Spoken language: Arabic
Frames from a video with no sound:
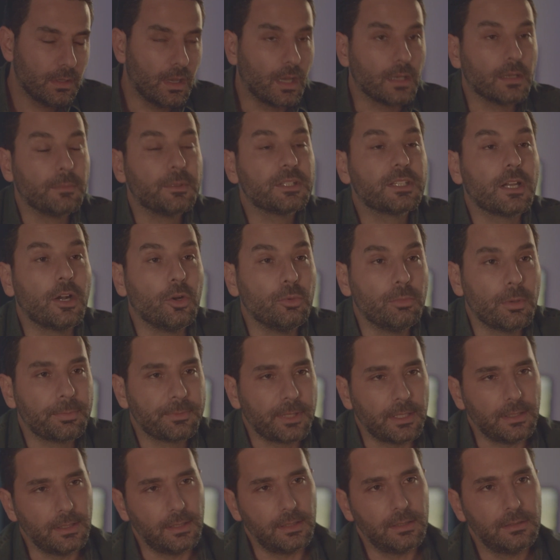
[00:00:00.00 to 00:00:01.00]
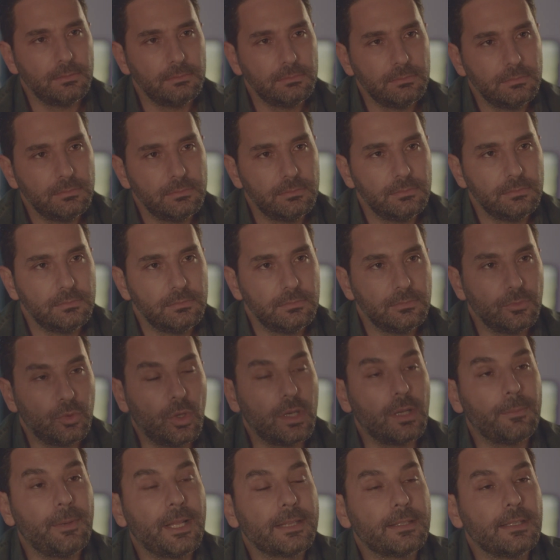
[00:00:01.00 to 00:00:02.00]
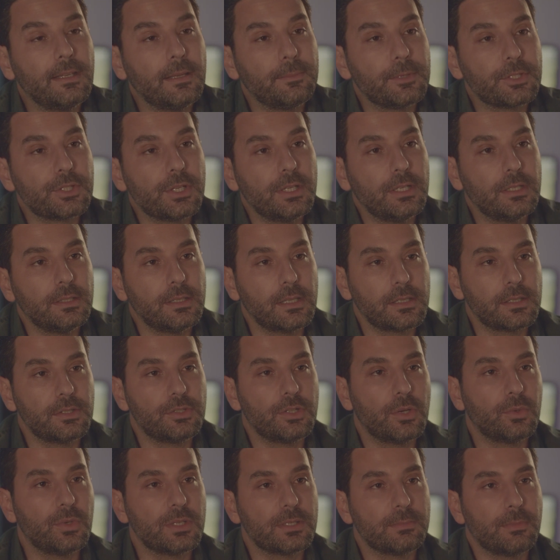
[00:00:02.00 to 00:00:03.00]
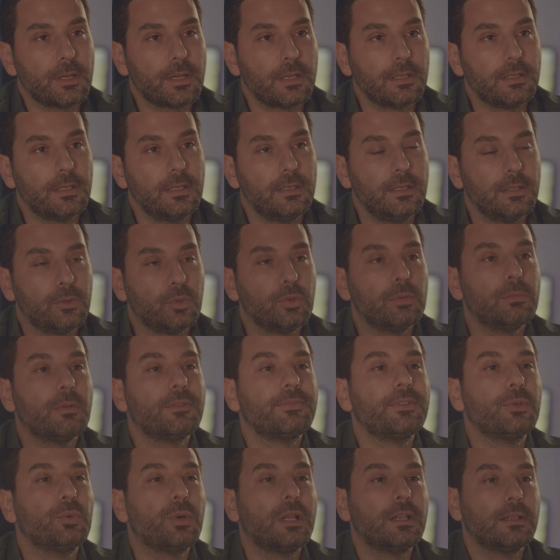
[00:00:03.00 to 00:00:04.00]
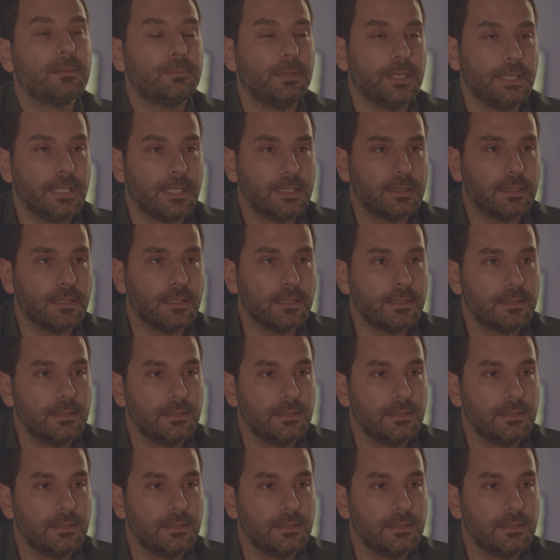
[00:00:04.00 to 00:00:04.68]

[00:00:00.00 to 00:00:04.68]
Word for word: انا مطرح وما بطلقها ولا بعطيها مجال انها تتجوز مره تانية طول ما في ولد بيناتنا